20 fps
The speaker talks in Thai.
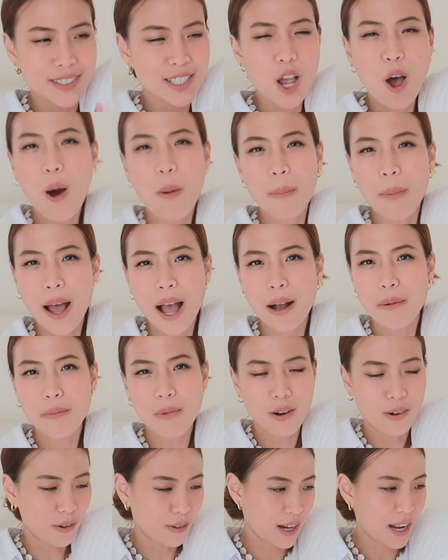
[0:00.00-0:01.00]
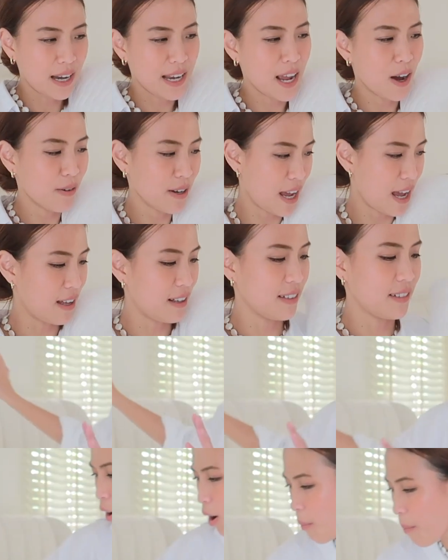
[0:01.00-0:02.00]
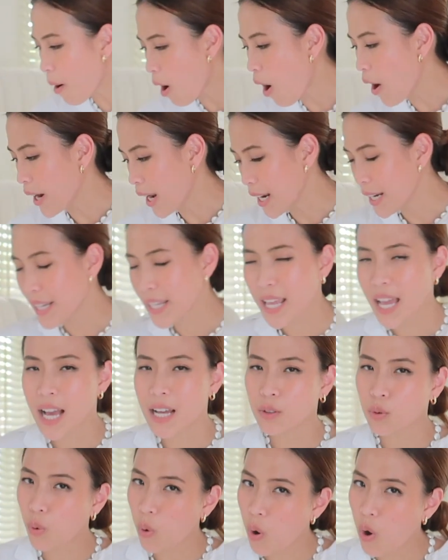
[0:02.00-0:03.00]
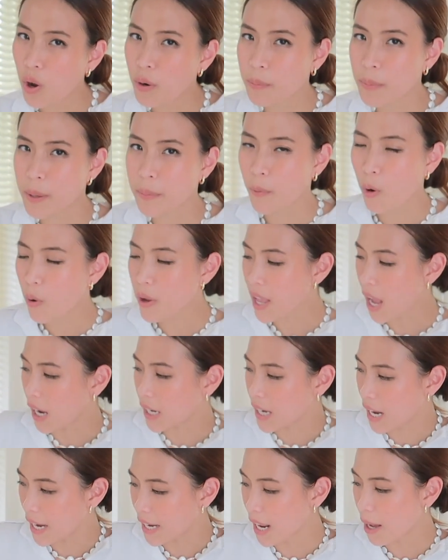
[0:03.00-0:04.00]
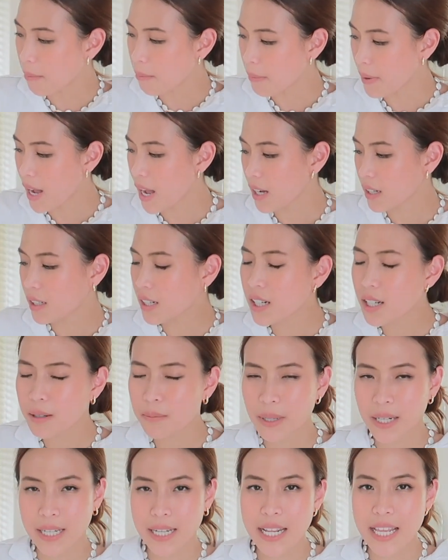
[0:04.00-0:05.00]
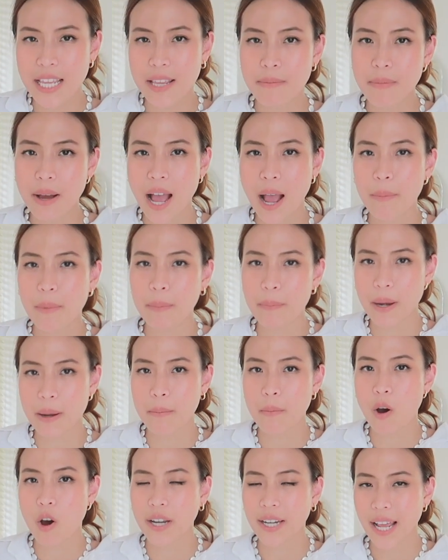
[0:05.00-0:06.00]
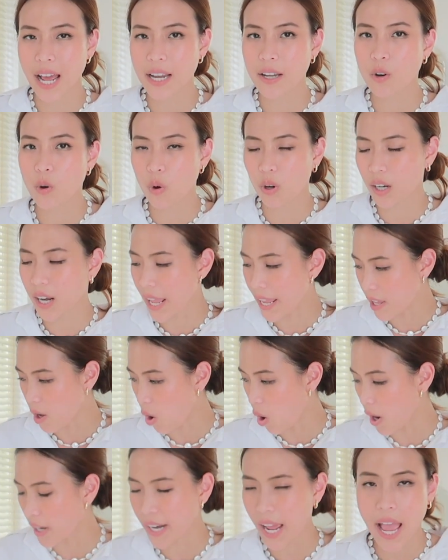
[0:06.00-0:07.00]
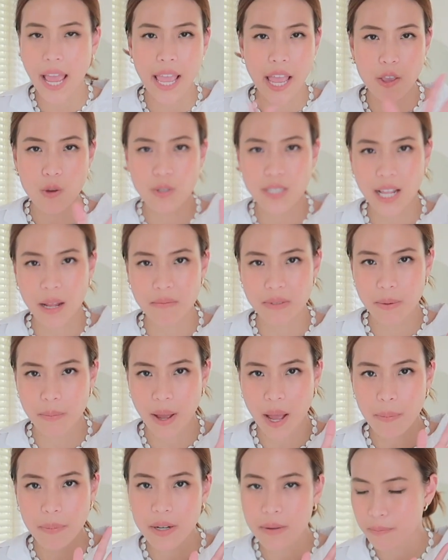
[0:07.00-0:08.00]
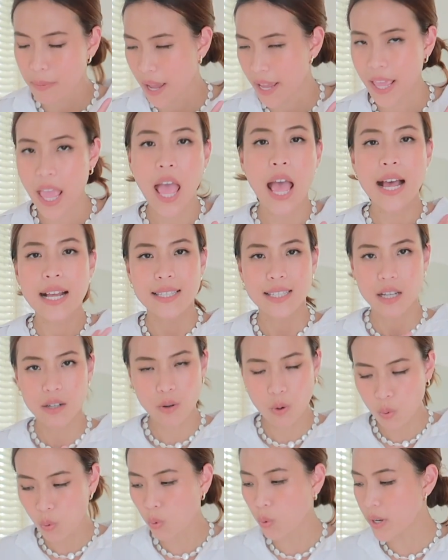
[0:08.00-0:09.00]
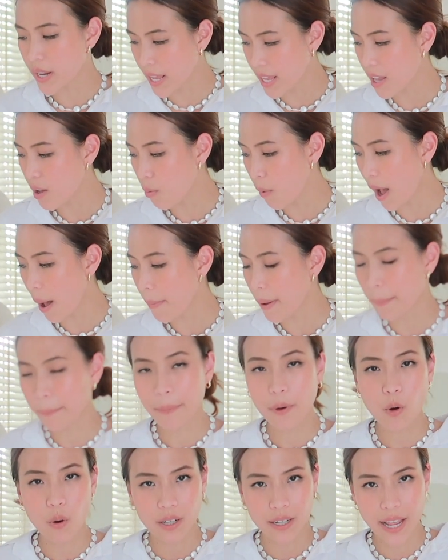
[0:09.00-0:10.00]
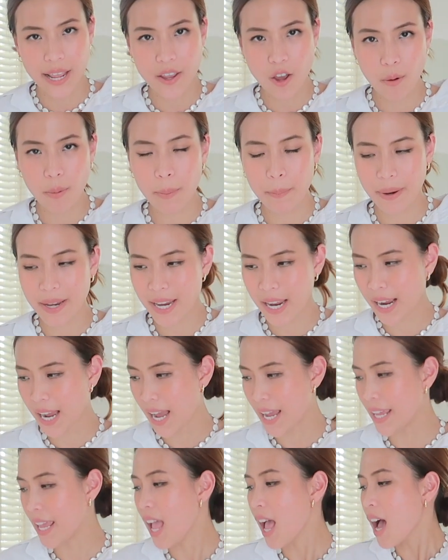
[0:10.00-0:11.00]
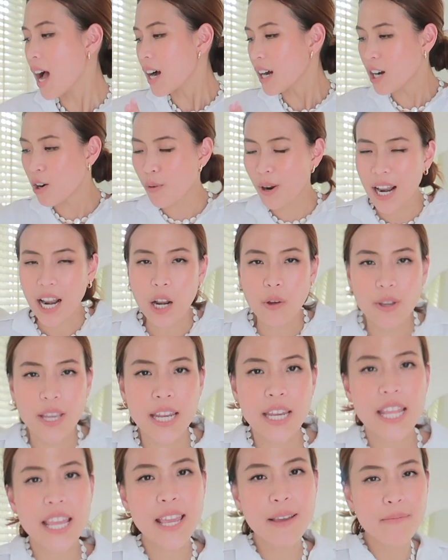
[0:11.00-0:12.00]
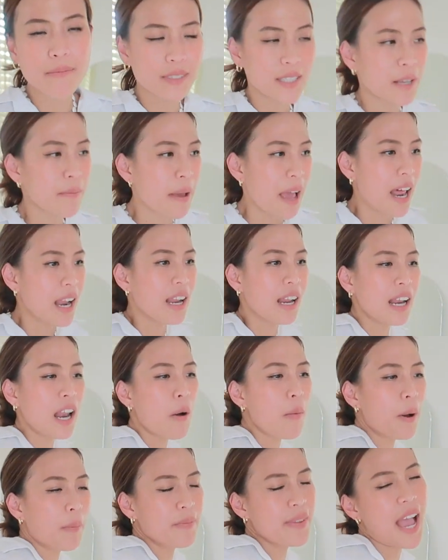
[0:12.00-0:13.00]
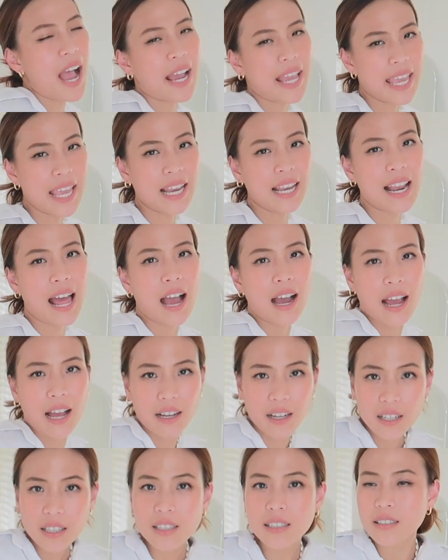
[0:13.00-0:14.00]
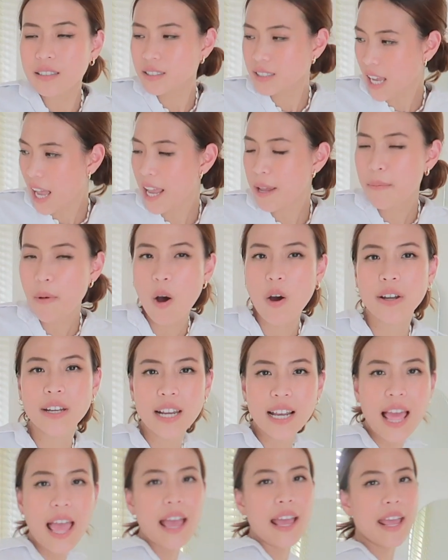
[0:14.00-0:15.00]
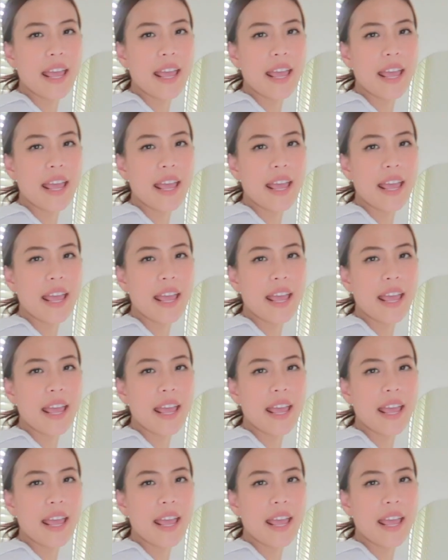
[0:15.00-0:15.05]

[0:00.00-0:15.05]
ชอบมากหมอนของเดนเนียลเนี่ยแล้วก็หมอนอันนี้ทุกคนปีโป้อยากแนะนำมาก คือมันดีมากมันเป็นหมอนกันกดไหลย้อนใครอายุ 30 อัพขึ้นไป จะรู้ดีว่าแบบกดไหลย้อนมันเป็นยังไง คือเวลาเรากินอิ่มใช่ไหมแล้วเราแบบอยากเอนหลังอะ่ะก็คือใช้บอร์ดนี่แหละ